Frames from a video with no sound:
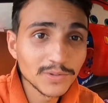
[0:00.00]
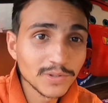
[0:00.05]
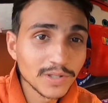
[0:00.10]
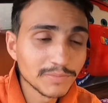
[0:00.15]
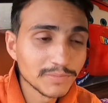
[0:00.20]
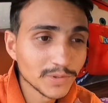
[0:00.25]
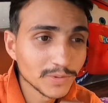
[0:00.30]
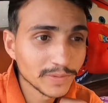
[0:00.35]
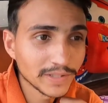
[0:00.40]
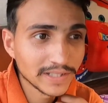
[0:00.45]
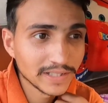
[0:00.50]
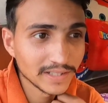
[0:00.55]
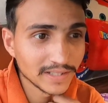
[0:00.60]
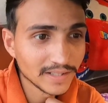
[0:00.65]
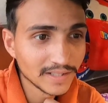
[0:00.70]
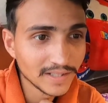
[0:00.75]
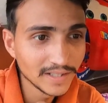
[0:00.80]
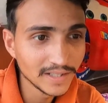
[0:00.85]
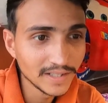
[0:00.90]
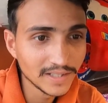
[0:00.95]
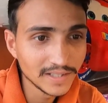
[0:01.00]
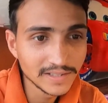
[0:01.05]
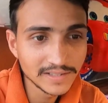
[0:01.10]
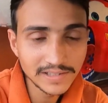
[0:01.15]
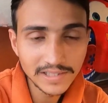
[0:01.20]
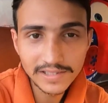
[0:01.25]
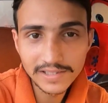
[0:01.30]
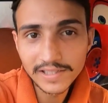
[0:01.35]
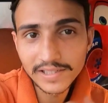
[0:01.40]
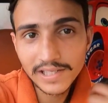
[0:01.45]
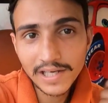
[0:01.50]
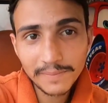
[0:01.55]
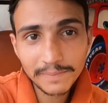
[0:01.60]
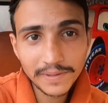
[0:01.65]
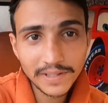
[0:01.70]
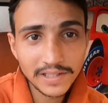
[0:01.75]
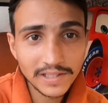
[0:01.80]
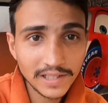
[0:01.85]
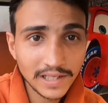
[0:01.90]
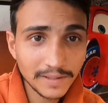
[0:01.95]
था तो अब तो भाई चलते हैं यहाँ
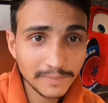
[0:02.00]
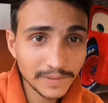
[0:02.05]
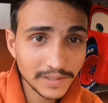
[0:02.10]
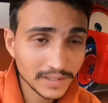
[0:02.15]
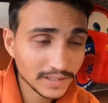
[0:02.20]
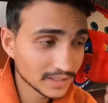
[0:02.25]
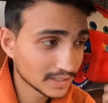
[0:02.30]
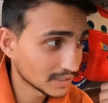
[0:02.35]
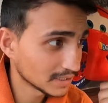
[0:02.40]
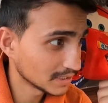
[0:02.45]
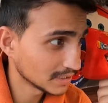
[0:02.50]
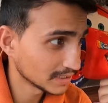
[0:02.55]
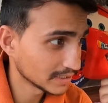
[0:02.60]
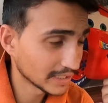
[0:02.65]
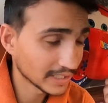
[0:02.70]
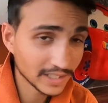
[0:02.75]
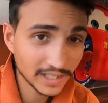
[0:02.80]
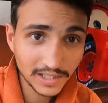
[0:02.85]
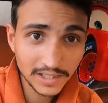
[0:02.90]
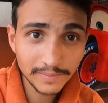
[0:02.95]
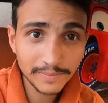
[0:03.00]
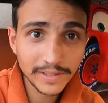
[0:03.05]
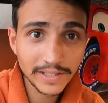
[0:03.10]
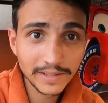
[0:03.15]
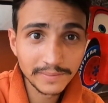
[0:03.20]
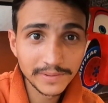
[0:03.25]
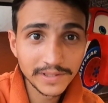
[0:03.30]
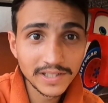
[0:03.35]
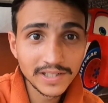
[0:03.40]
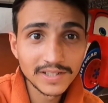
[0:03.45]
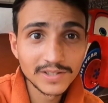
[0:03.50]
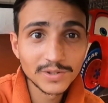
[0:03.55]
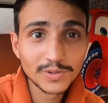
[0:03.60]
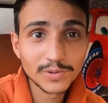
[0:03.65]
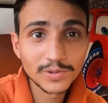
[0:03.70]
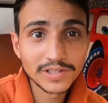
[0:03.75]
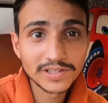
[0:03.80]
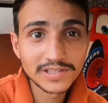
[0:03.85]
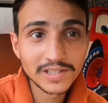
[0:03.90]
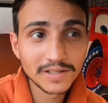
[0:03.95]
पर यहाँ पे देखा था मैंने अभी
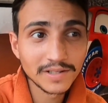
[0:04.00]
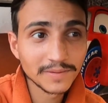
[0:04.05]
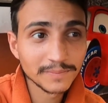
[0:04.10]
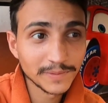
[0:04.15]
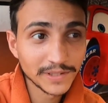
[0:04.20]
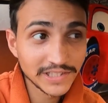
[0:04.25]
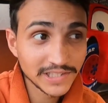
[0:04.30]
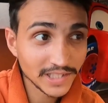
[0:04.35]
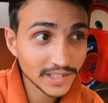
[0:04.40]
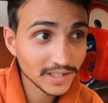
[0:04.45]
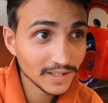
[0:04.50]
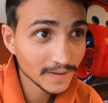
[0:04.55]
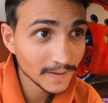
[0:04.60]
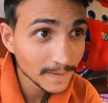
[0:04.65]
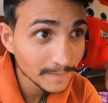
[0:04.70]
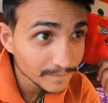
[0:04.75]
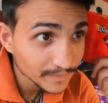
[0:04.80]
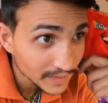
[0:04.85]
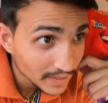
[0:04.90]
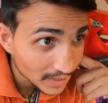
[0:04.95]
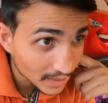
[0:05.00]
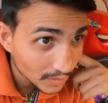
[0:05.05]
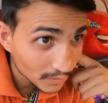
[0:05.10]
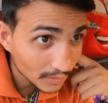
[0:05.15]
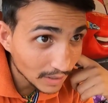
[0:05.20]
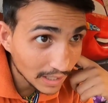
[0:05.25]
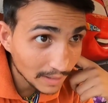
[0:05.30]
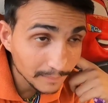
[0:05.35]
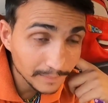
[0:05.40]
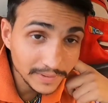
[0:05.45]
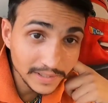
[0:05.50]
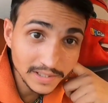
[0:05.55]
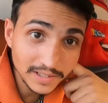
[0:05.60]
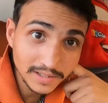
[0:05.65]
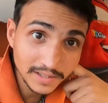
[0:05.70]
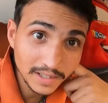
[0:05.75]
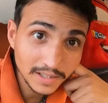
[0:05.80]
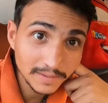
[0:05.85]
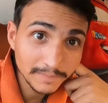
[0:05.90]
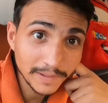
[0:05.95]
थोड़ा सा पीछे वहाँ
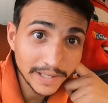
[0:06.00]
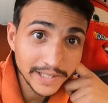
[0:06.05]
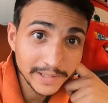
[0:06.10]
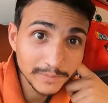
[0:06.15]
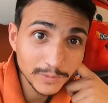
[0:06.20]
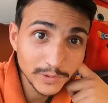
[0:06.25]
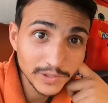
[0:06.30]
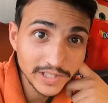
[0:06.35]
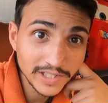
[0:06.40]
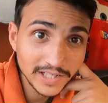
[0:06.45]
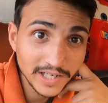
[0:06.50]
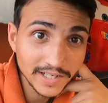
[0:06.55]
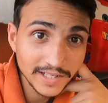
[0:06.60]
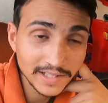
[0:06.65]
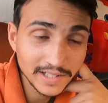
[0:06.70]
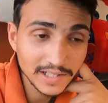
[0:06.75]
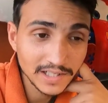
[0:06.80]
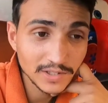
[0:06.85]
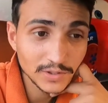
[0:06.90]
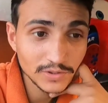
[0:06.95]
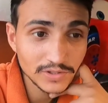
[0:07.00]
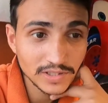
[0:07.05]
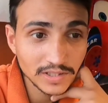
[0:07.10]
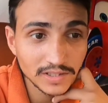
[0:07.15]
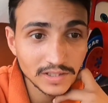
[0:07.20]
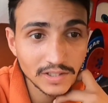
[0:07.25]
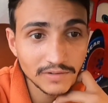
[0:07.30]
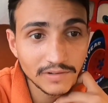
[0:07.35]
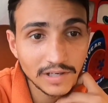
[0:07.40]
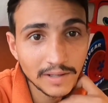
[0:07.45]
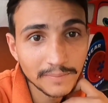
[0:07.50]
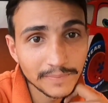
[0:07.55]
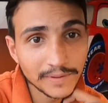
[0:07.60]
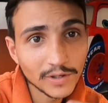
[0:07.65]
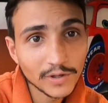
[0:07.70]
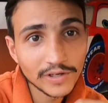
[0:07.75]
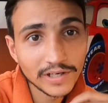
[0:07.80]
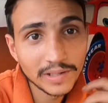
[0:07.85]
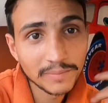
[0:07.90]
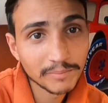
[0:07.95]
पे पूरी है खाने के लिए तो चलते हैं वहाँ पे
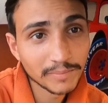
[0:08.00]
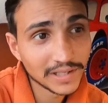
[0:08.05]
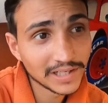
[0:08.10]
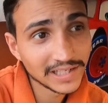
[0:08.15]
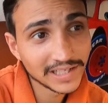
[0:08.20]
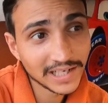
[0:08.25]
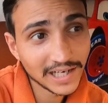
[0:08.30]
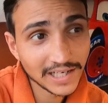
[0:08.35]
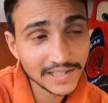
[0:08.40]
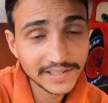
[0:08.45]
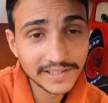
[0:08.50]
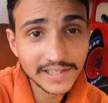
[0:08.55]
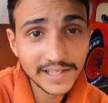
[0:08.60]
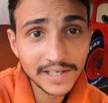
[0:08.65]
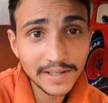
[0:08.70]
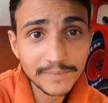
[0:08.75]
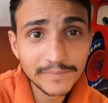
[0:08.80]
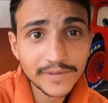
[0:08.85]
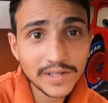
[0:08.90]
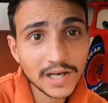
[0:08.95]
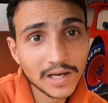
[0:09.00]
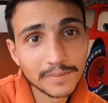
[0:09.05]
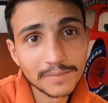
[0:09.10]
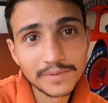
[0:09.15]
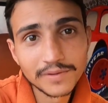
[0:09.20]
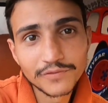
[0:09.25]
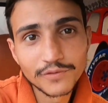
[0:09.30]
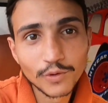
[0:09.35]
और नंबर लिखा दिया है अब